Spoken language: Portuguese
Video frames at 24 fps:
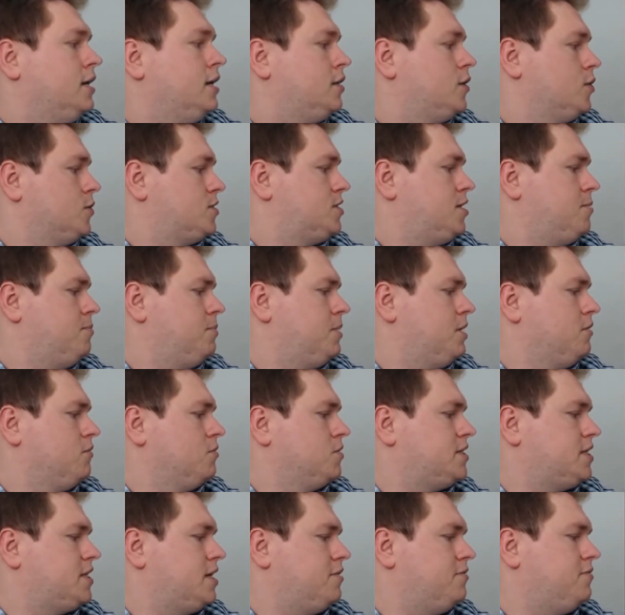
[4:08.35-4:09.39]
Então, sempre que
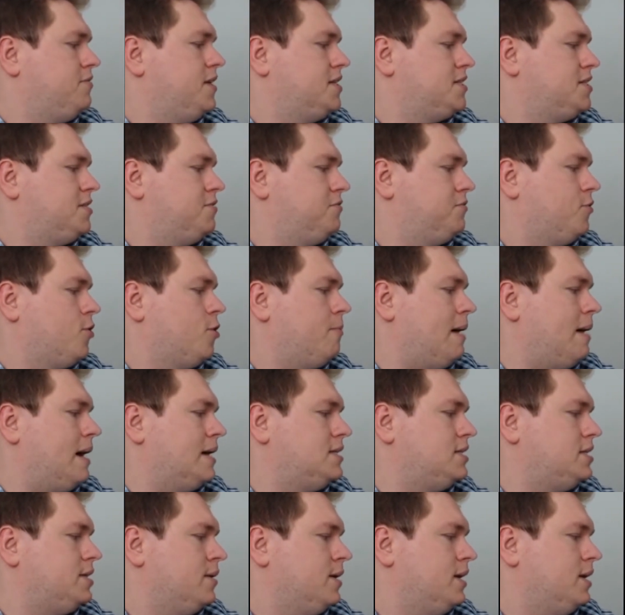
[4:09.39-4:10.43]
você vir esse
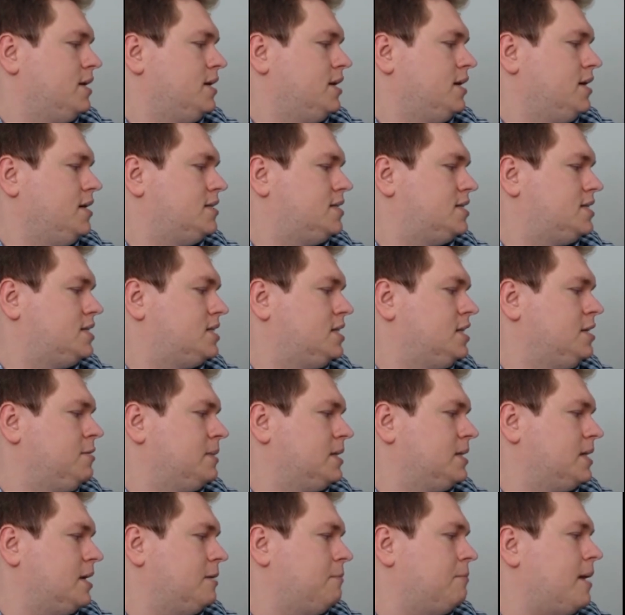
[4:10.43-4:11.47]
formatinho ali em
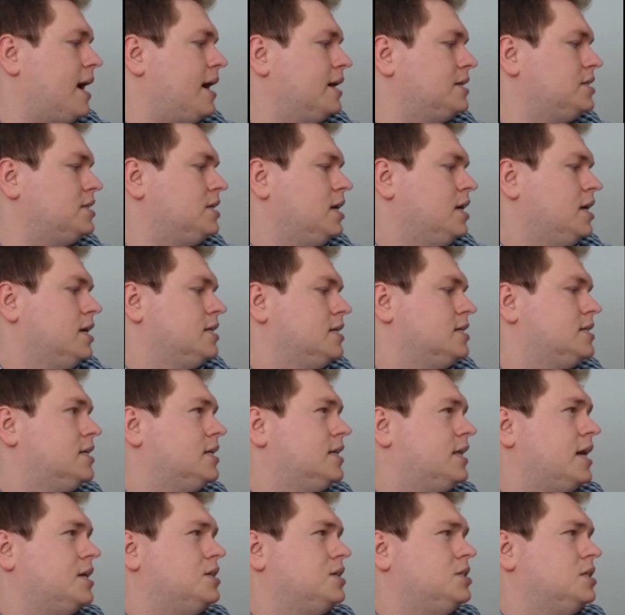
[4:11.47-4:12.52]
cima na imagem, você
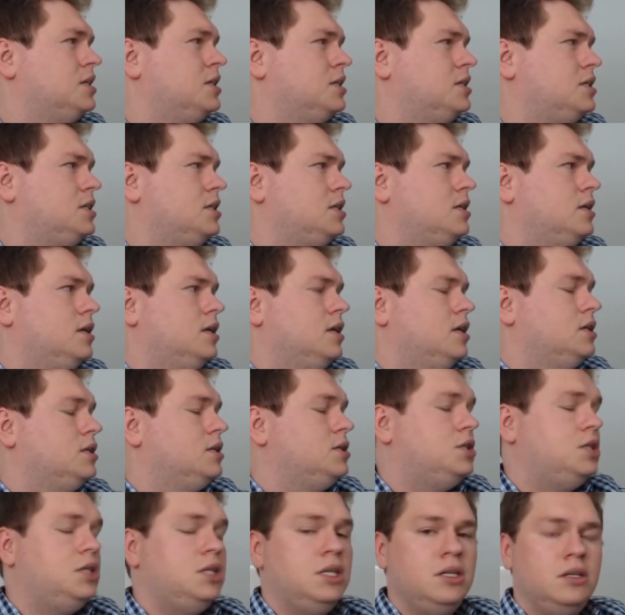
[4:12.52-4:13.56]
está diante
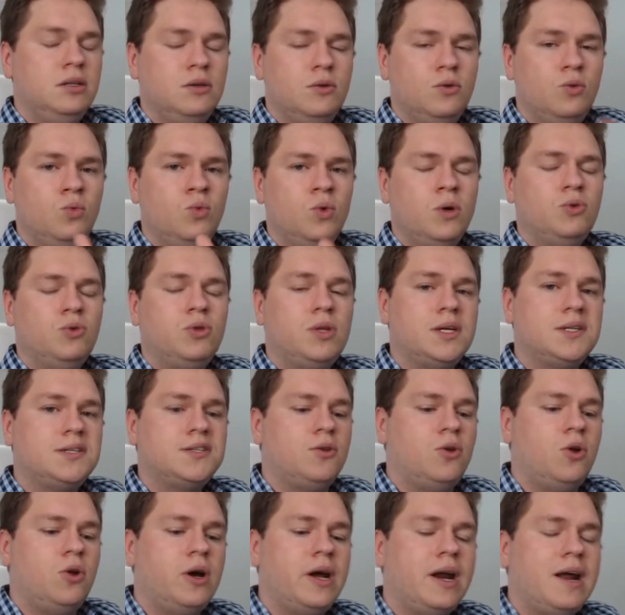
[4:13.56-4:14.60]
de uma
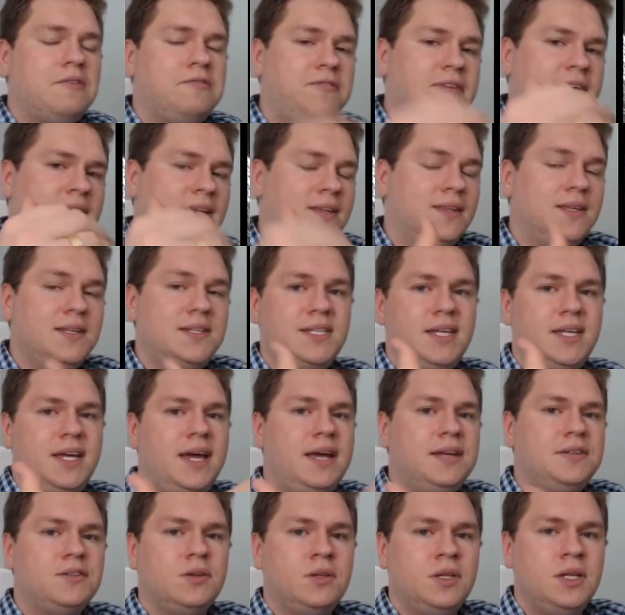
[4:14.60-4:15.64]
ultrassonografia, TC,
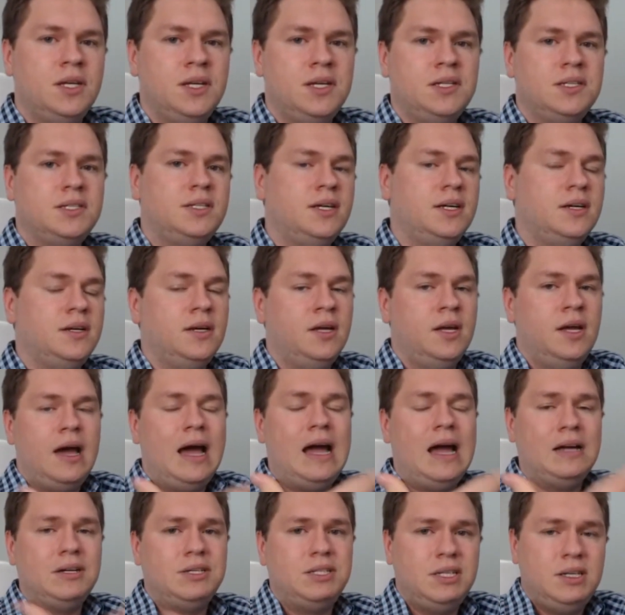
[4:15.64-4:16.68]
ressonância,
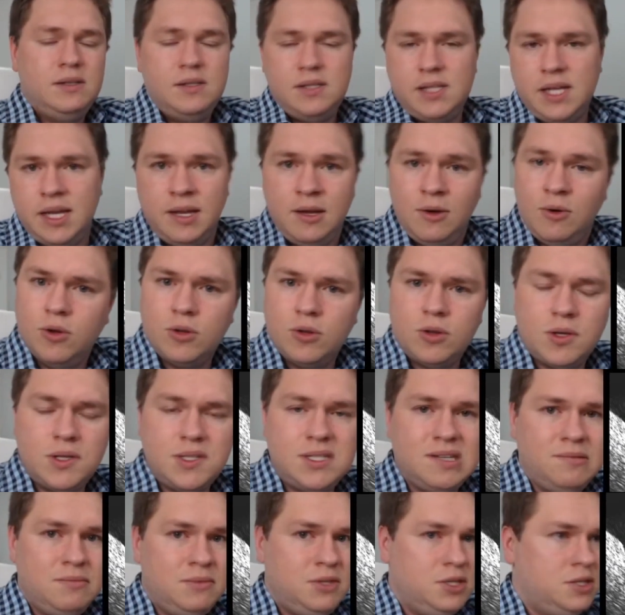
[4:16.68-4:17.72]
raio-x, nenhum outro
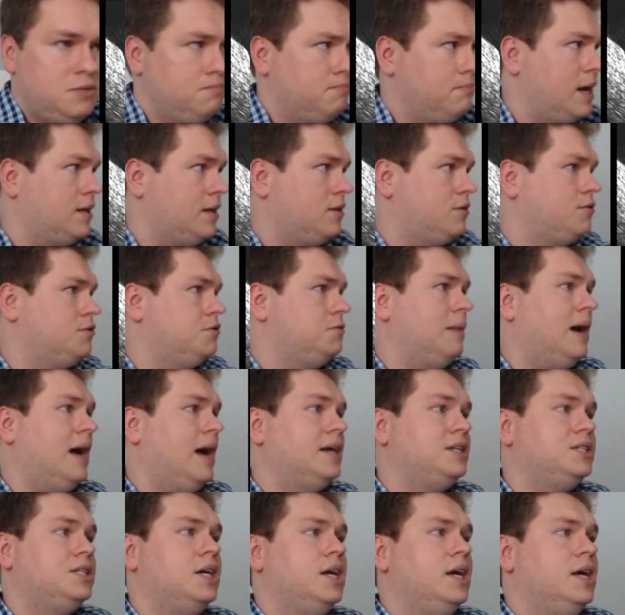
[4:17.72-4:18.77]
exame de método de
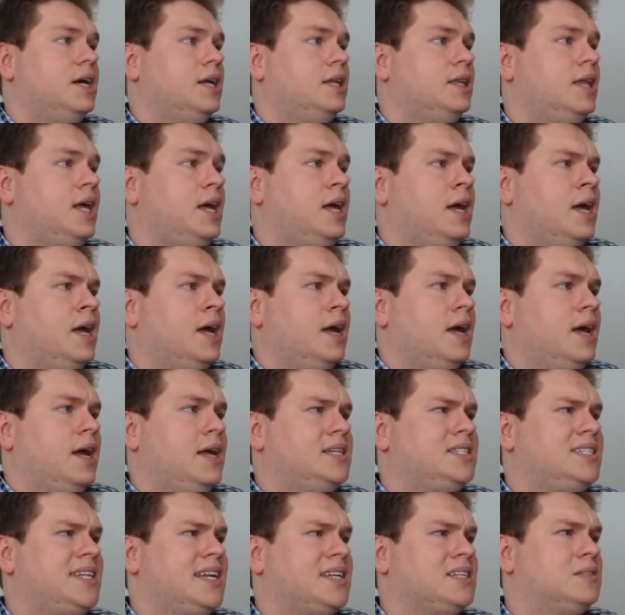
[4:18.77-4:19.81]
imagem tem
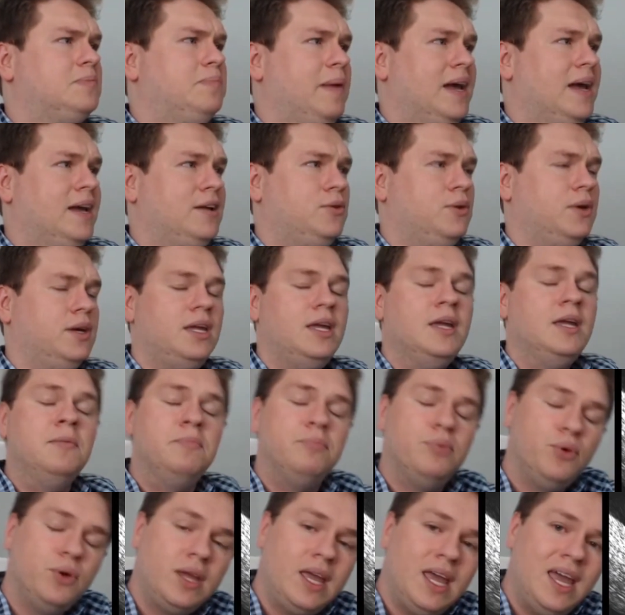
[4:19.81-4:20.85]
esse aspecto aqui,
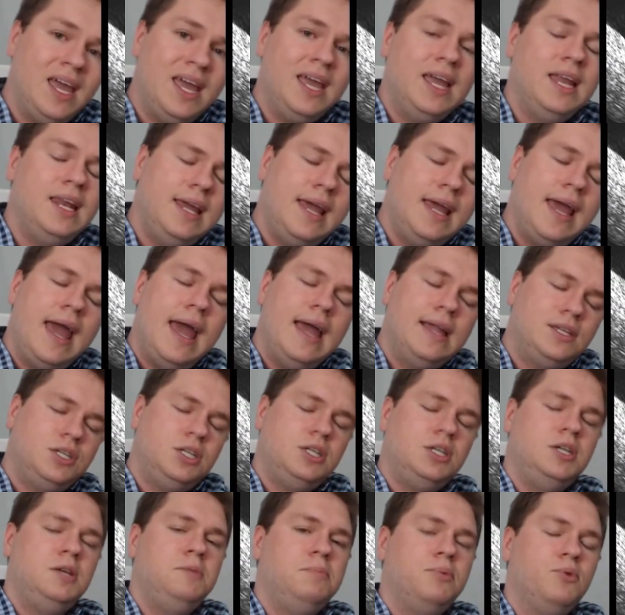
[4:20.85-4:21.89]
porque ele é
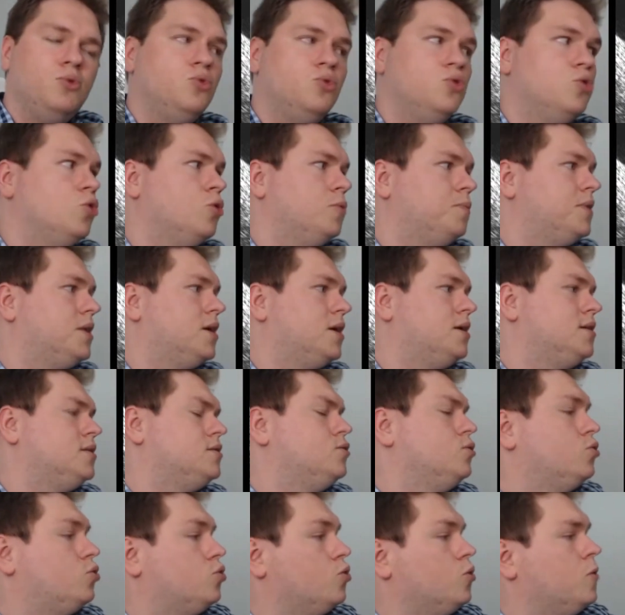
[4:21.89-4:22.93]
típico do
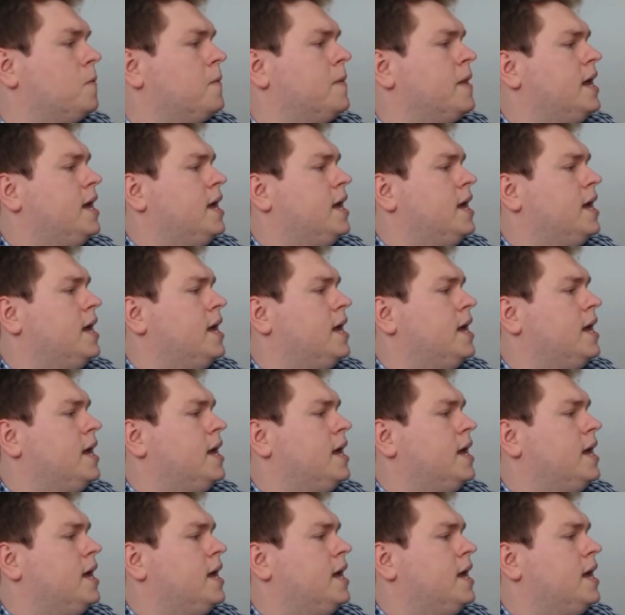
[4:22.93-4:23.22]
transdutor.